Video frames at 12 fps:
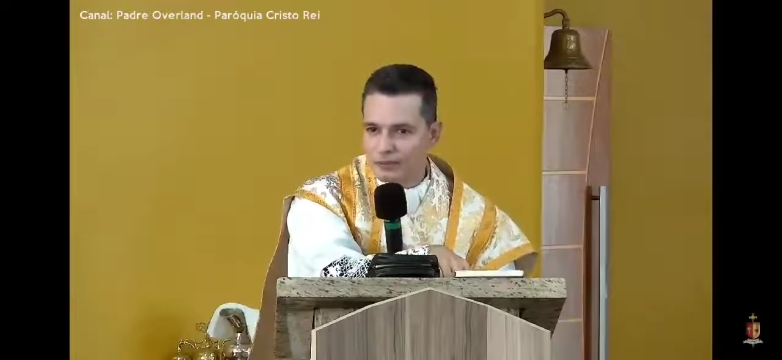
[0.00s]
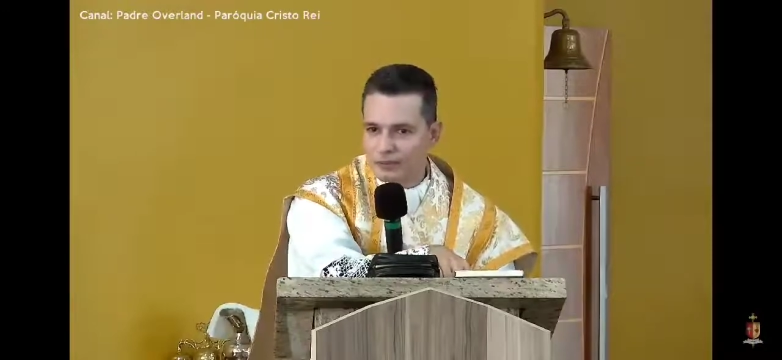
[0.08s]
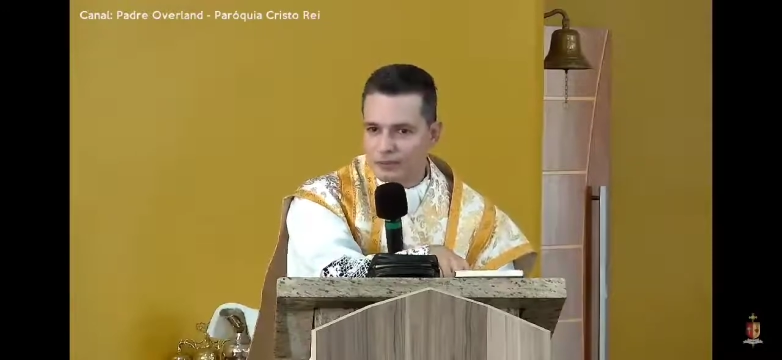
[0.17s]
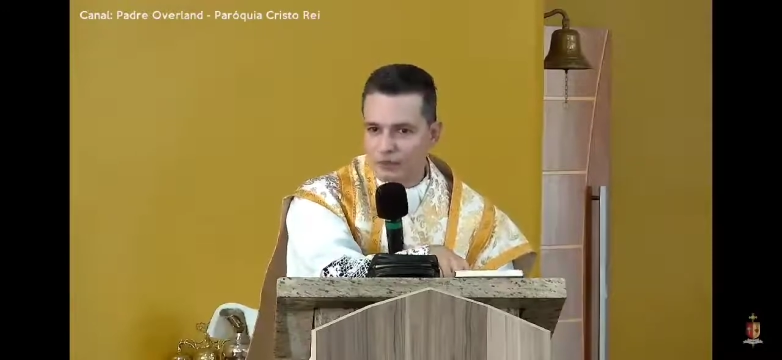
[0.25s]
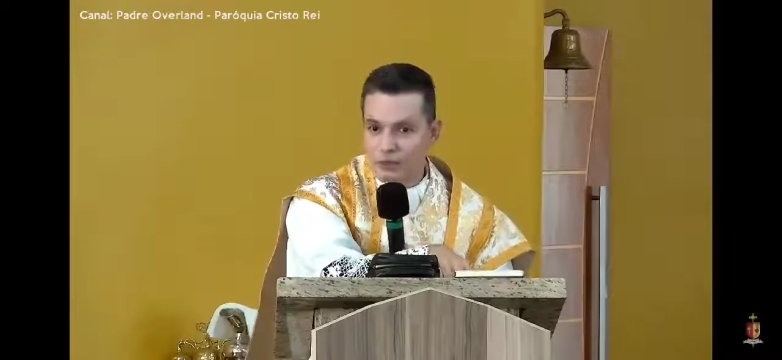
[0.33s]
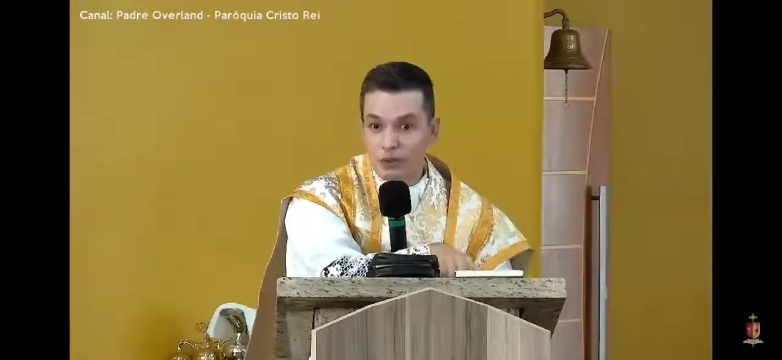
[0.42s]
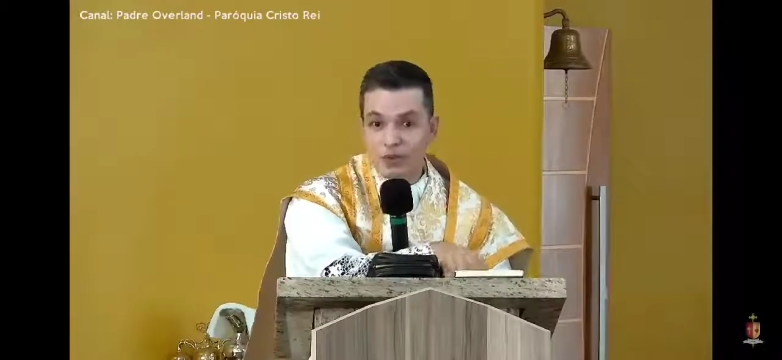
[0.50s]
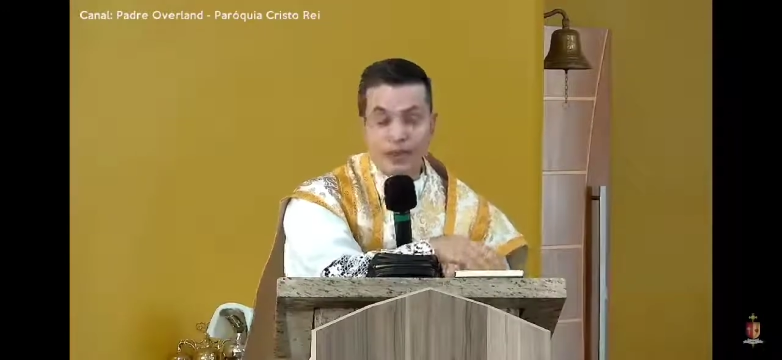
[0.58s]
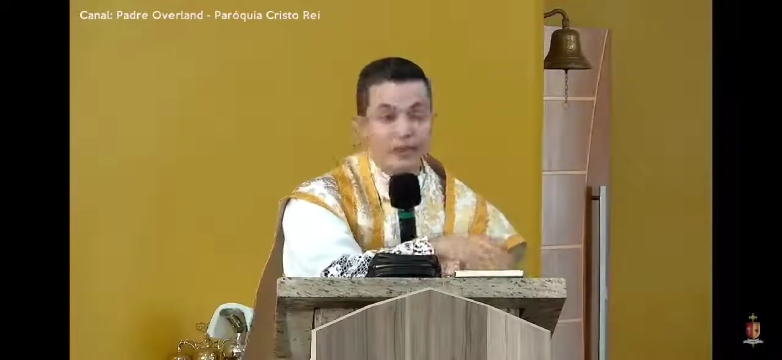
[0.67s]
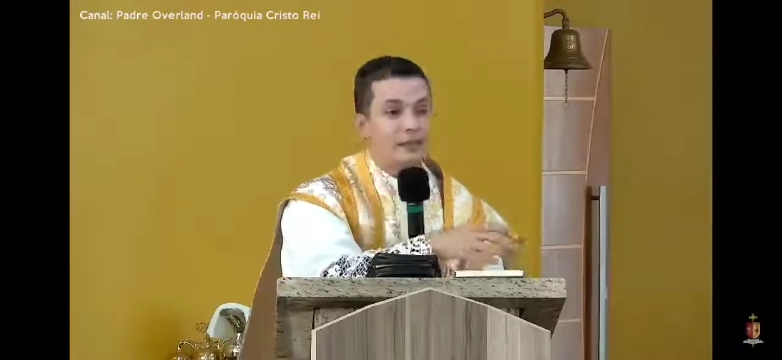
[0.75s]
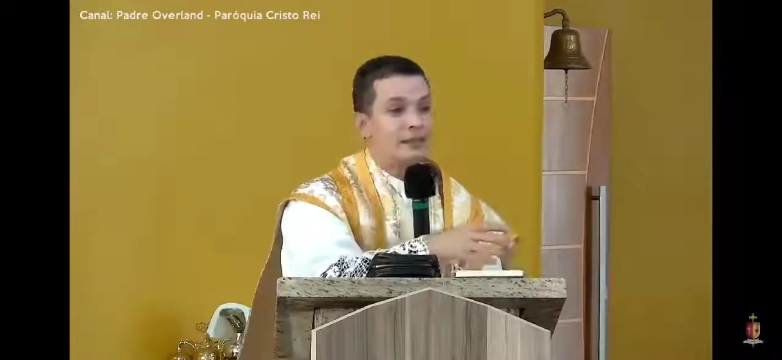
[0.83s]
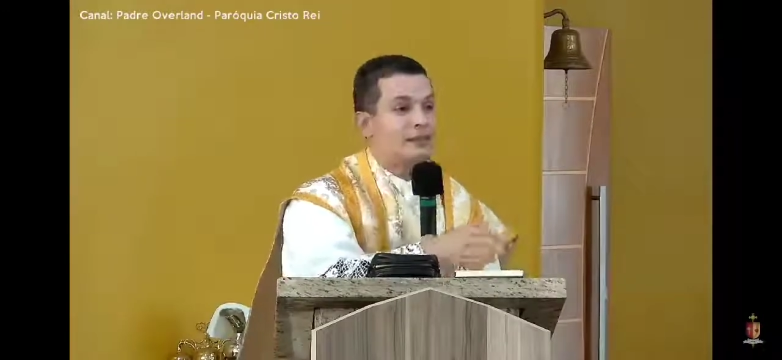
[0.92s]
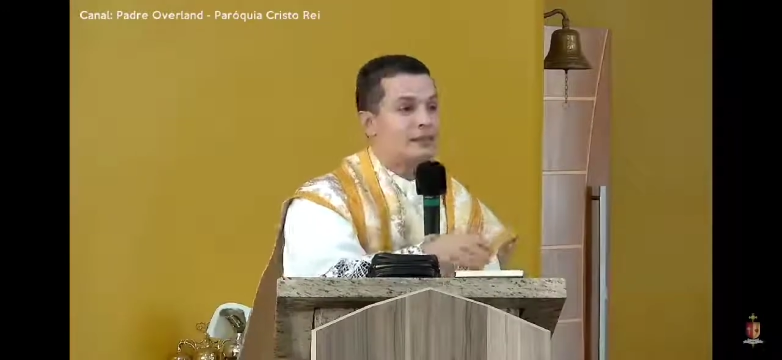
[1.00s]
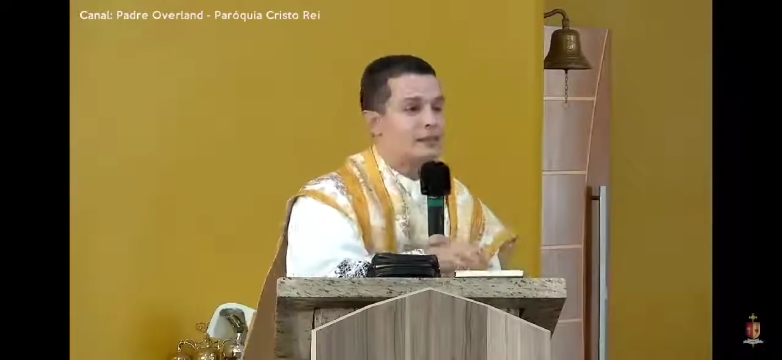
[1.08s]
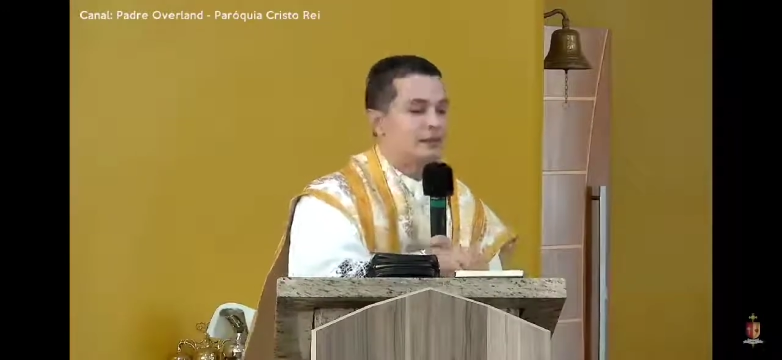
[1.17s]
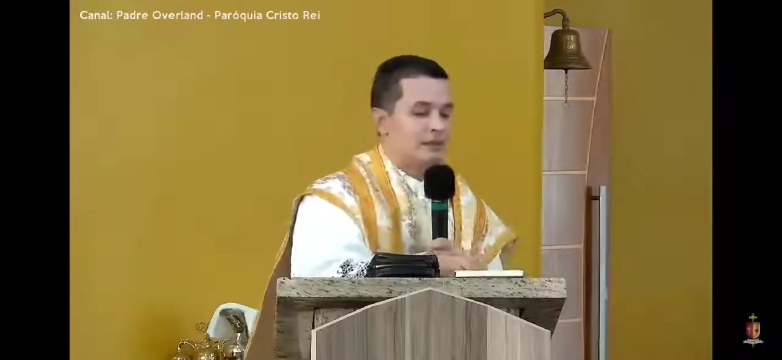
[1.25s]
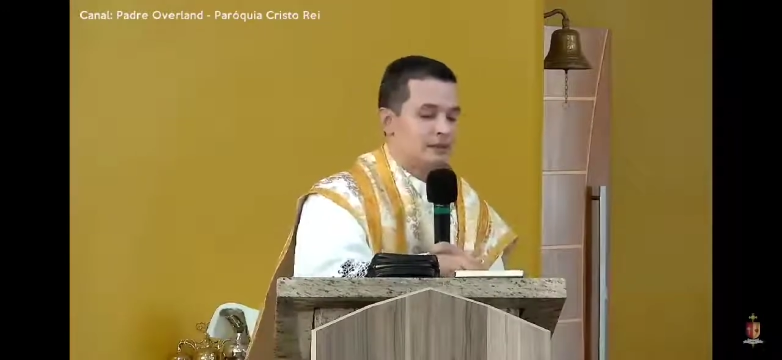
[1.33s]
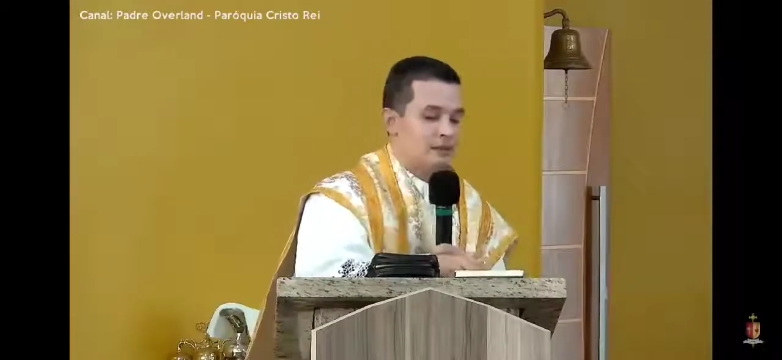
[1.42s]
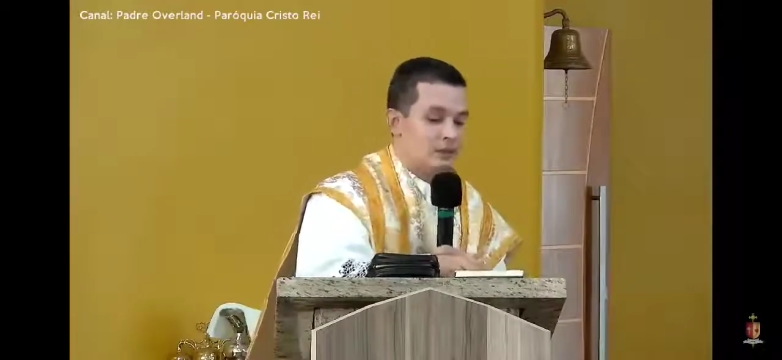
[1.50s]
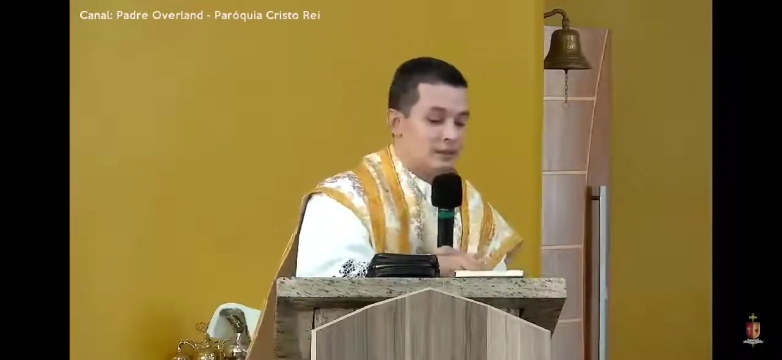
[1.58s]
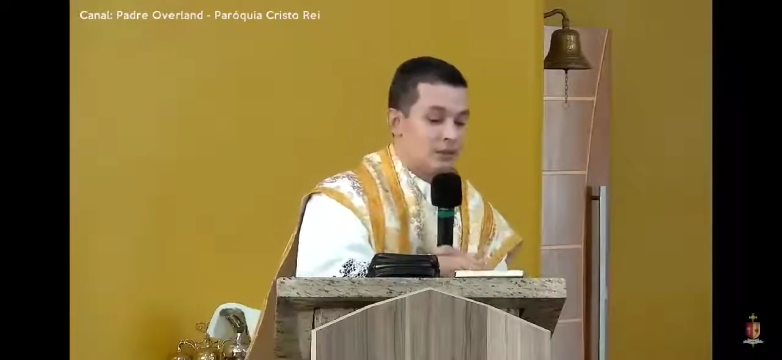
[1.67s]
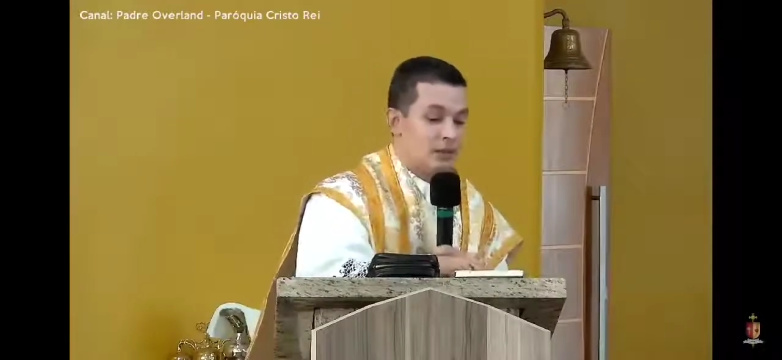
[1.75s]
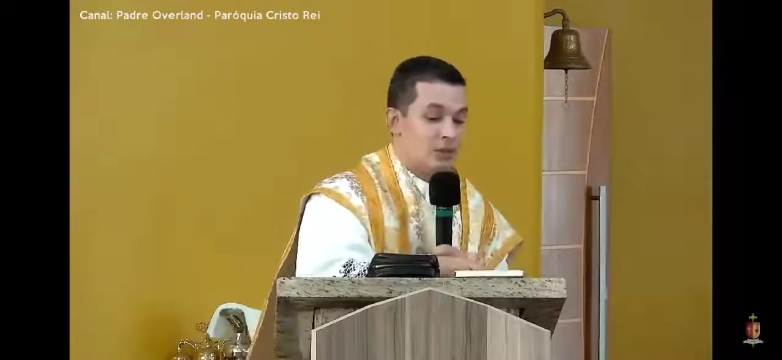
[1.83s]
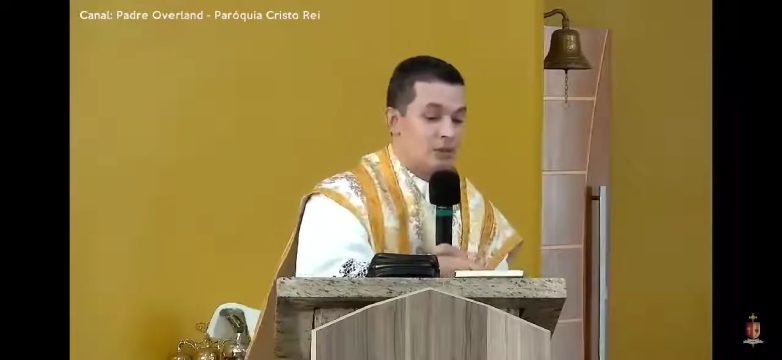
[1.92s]
Um grande, se
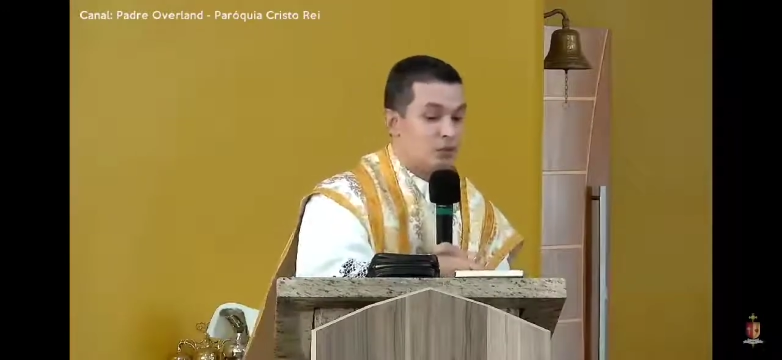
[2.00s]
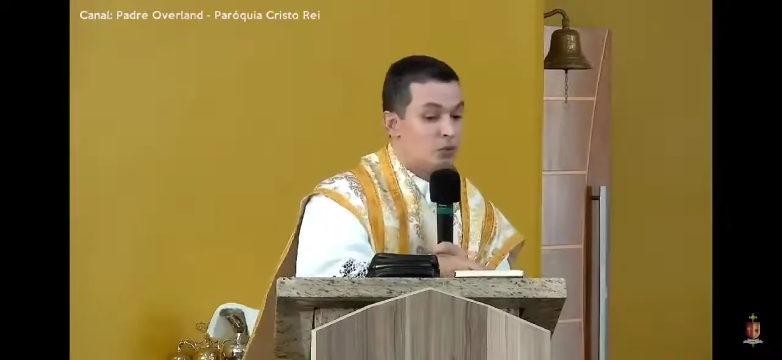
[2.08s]
não